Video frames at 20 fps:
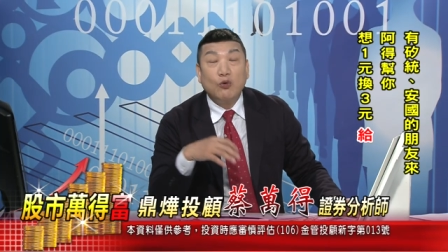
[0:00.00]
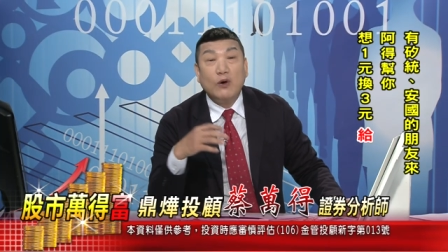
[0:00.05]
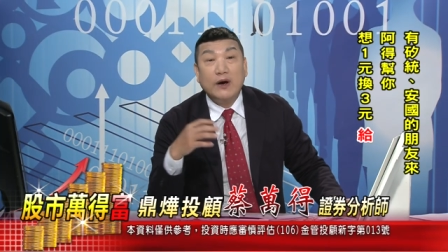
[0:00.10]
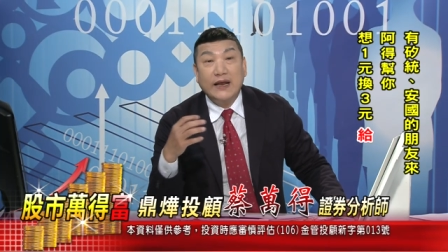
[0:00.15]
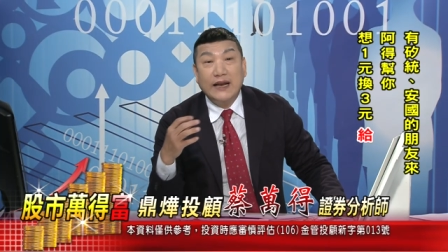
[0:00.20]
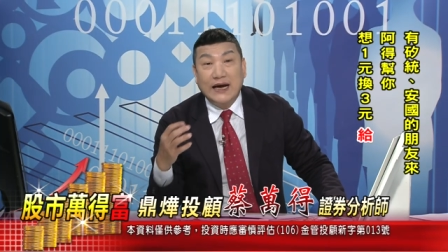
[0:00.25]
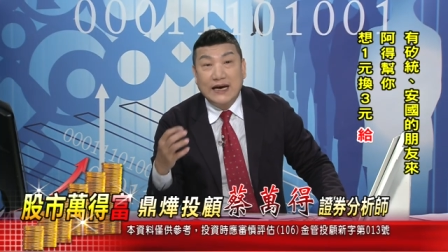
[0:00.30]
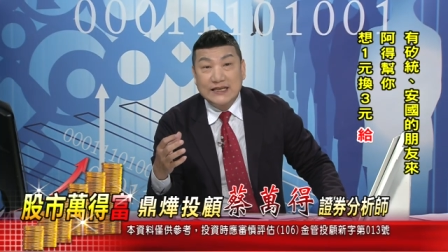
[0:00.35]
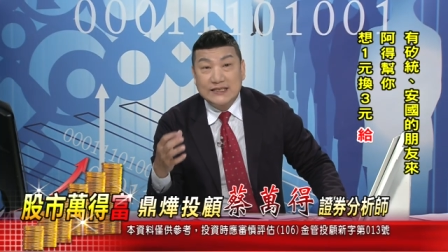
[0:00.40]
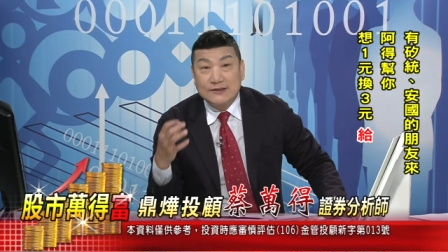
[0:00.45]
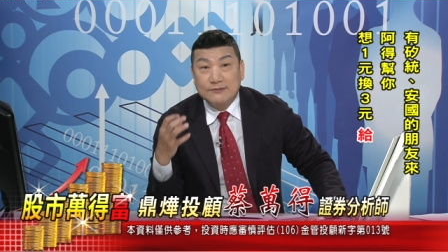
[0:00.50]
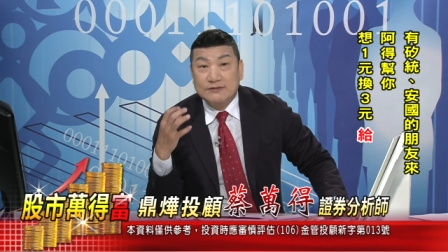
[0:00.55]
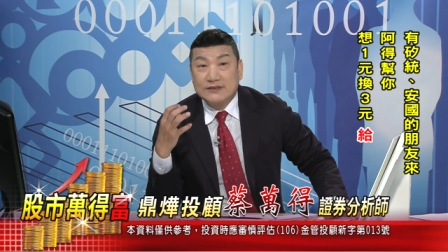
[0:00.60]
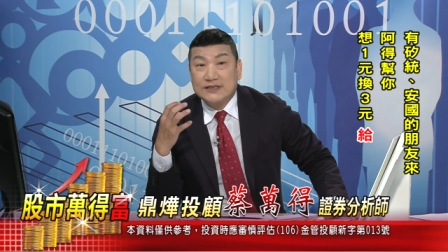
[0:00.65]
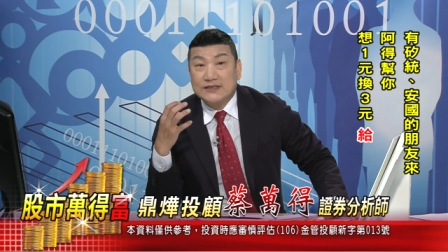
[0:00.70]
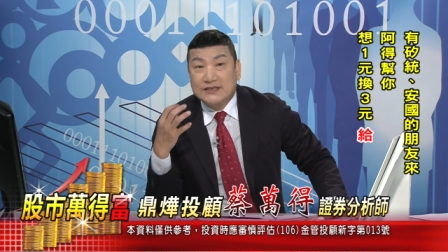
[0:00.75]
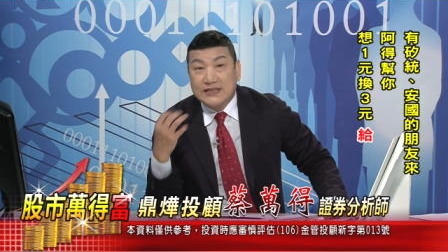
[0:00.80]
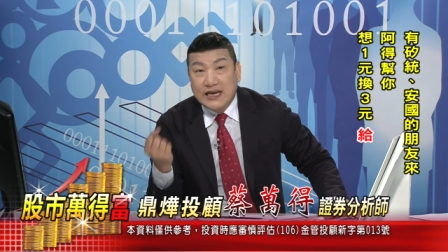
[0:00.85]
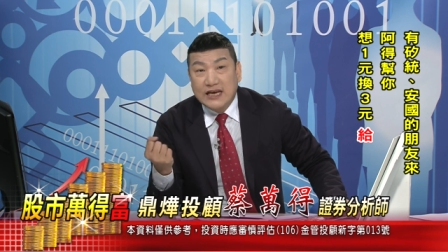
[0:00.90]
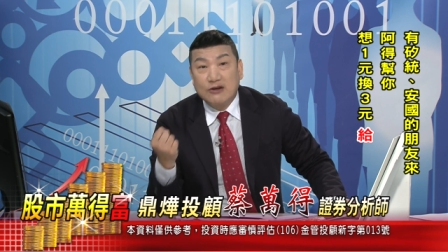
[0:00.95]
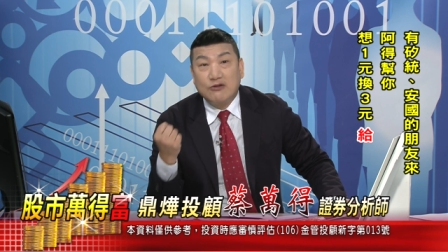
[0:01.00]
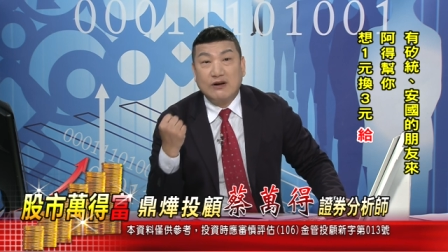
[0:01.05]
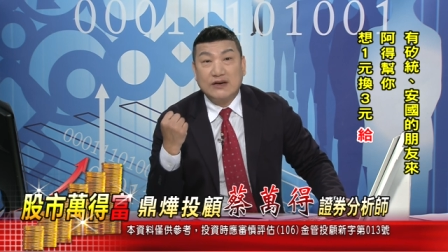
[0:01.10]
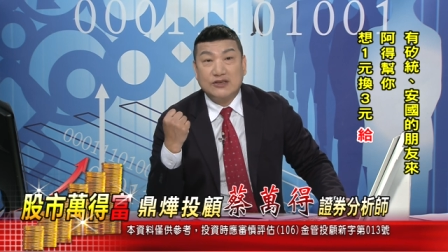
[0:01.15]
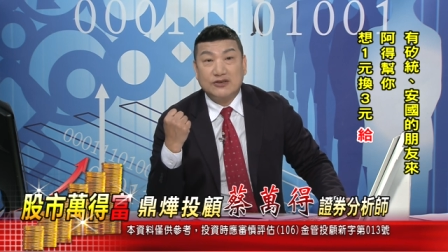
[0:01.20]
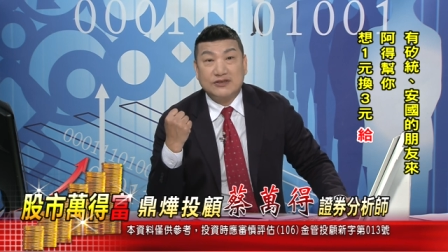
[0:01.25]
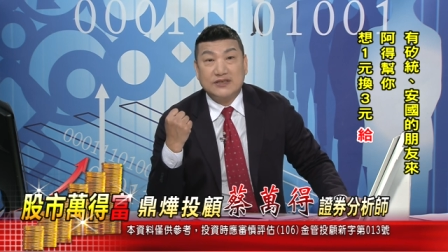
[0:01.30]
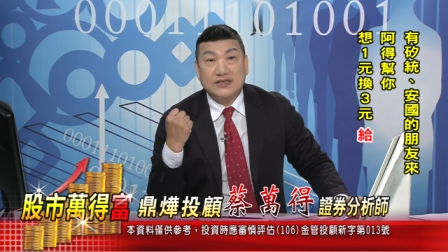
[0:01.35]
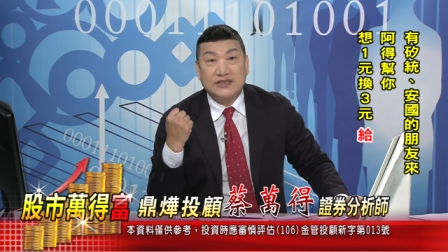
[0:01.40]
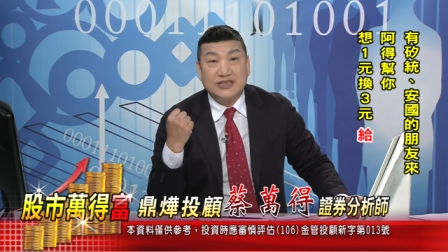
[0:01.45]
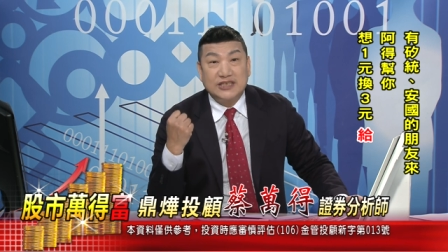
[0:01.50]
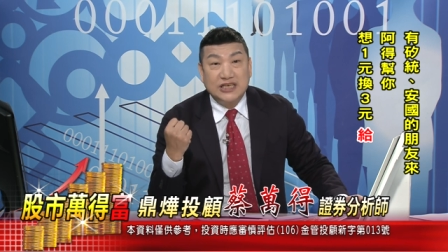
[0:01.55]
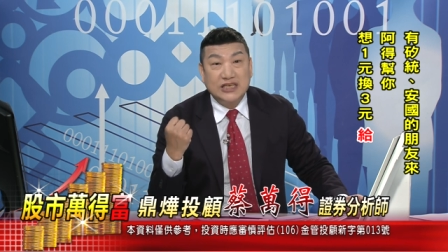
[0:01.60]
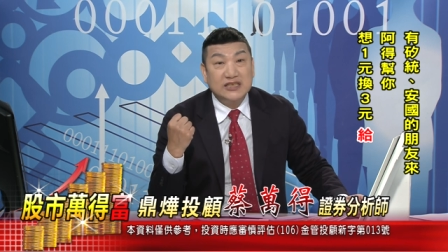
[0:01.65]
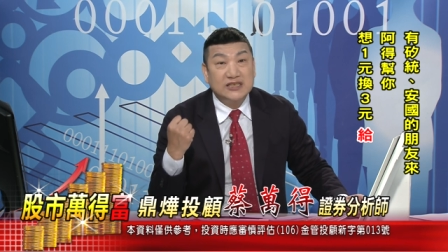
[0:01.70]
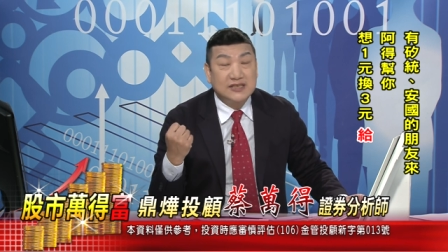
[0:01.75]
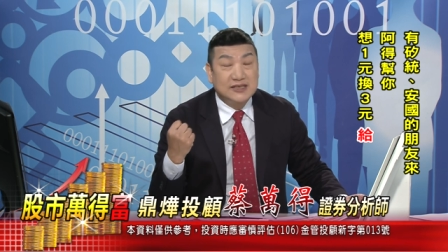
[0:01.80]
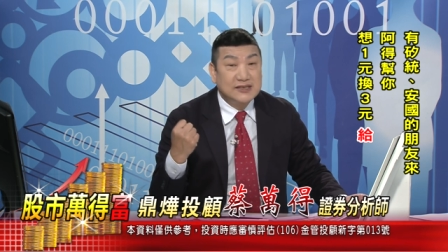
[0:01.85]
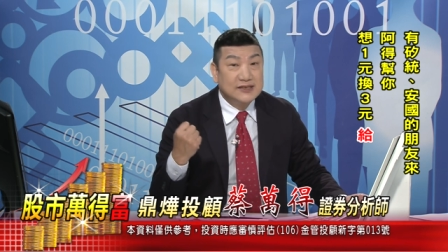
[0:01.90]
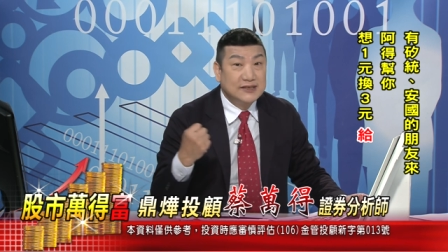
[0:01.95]
未来是不是这一块就是
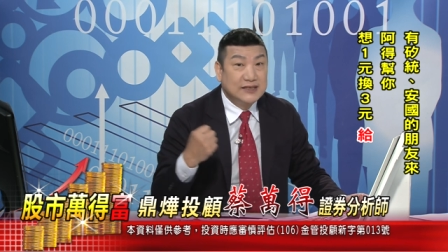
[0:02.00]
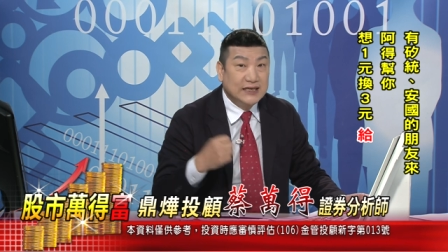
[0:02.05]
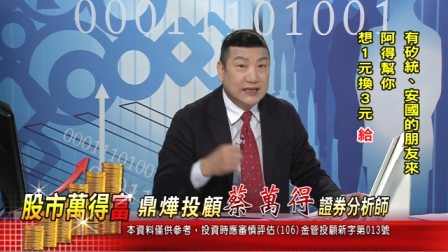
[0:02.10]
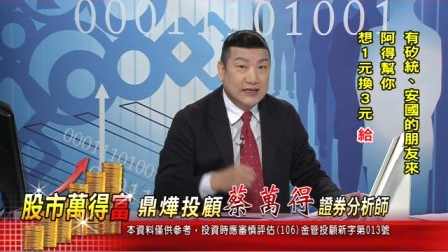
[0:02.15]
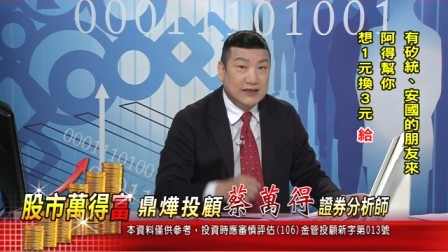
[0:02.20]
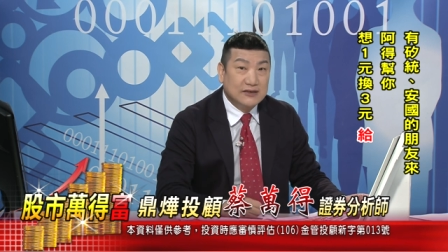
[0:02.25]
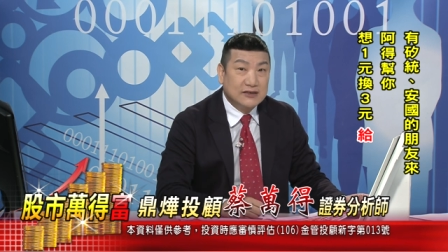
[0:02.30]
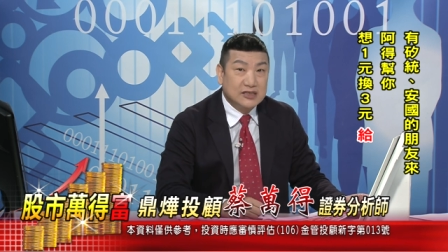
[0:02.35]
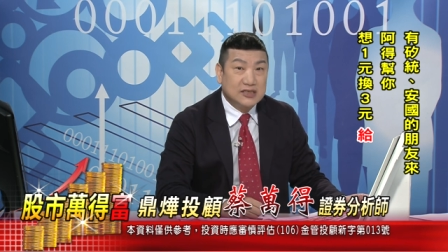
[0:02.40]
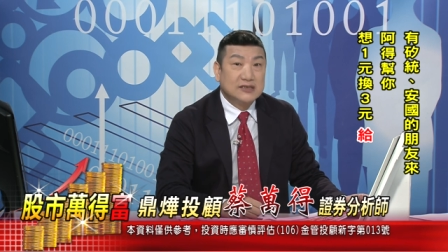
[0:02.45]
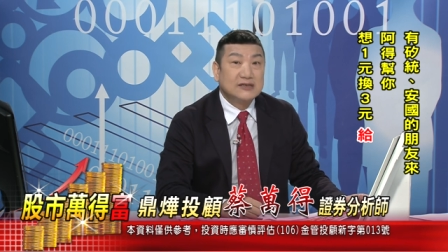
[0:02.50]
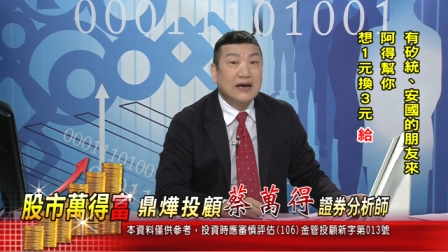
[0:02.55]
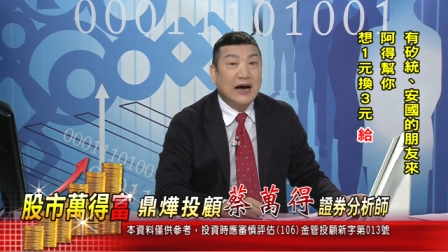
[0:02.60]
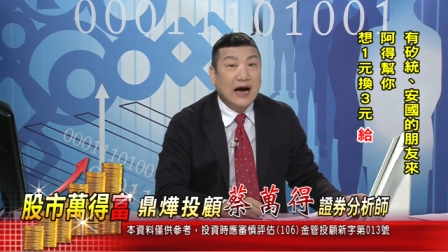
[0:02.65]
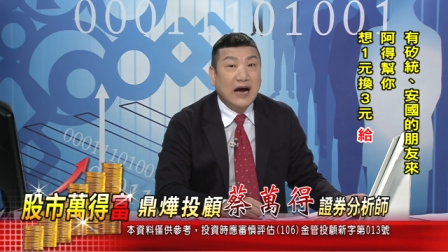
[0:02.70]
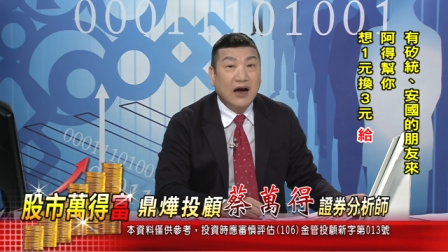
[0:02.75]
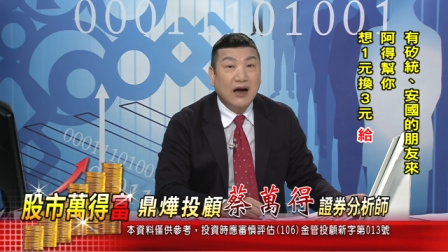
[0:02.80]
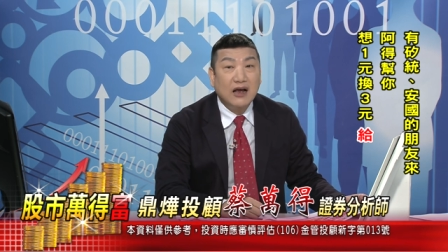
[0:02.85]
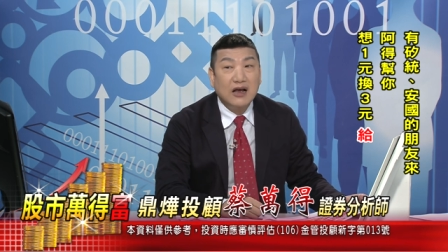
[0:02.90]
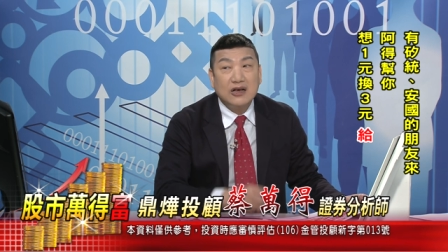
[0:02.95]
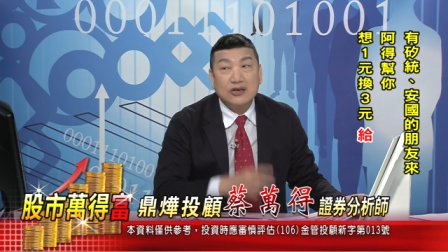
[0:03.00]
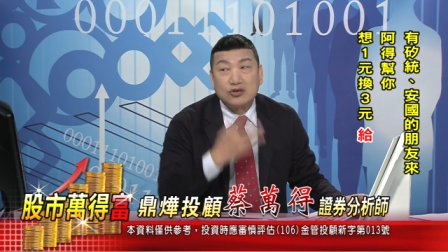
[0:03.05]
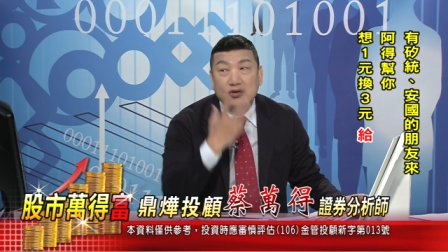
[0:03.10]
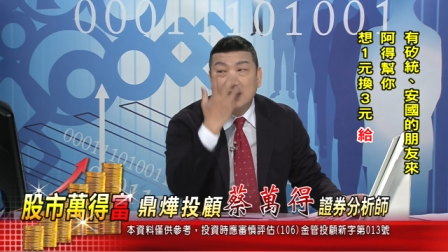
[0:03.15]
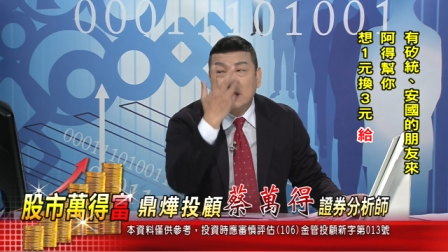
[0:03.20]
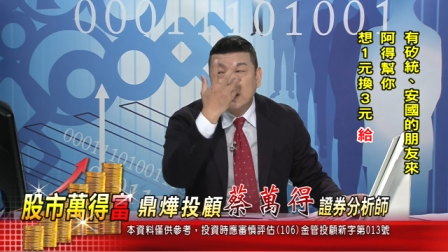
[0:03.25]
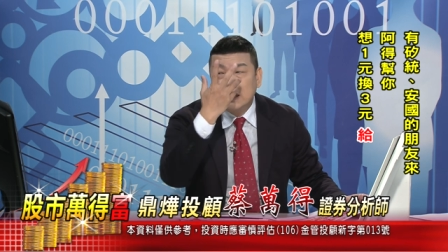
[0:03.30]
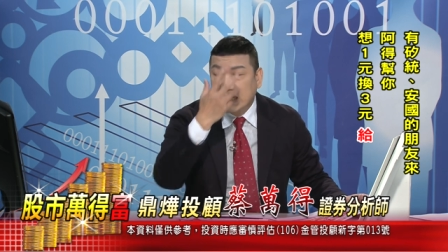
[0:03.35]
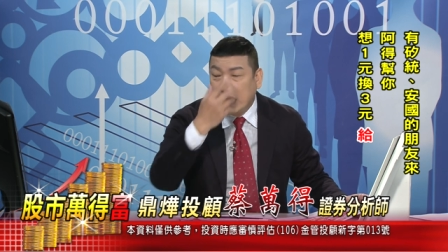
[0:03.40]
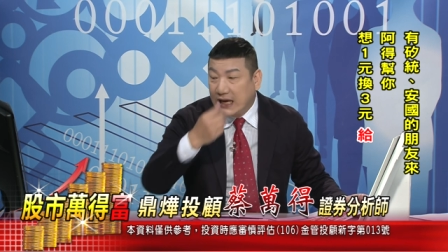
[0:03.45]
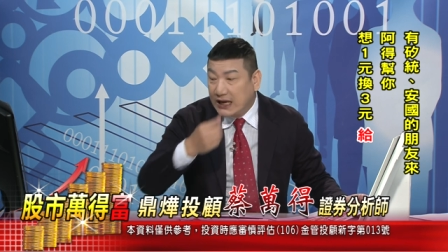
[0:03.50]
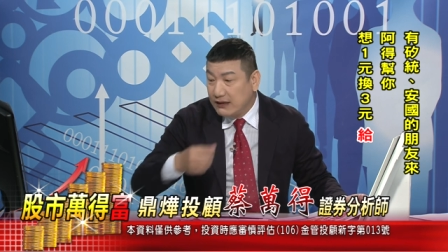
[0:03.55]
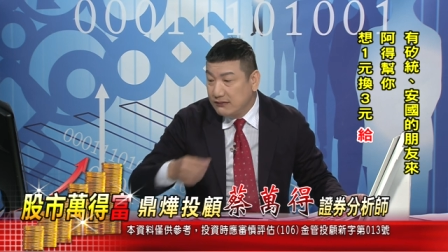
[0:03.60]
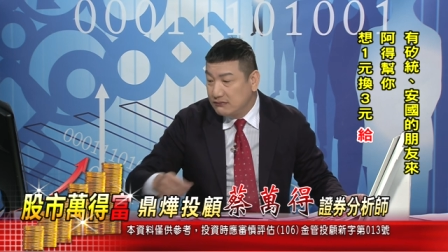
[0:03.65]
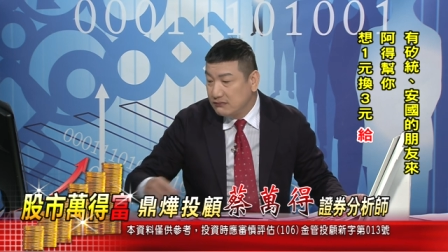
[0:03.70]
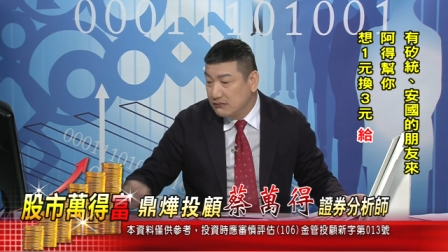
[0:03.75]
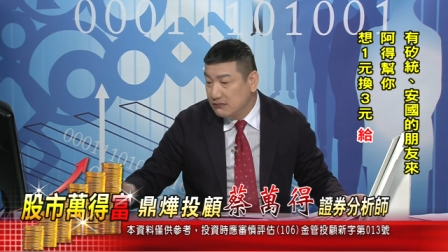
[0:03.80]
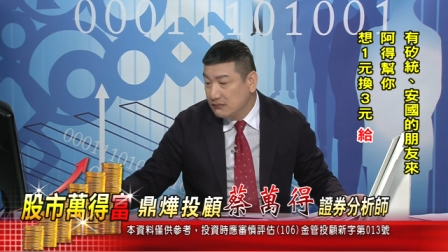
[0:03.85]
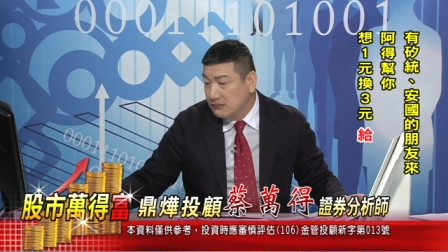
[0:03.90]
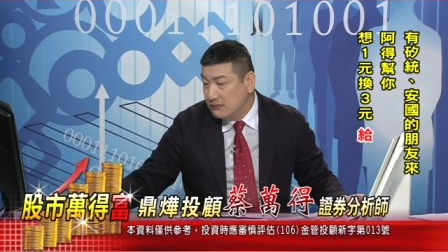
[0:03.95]
新势力？是啊，所以你看，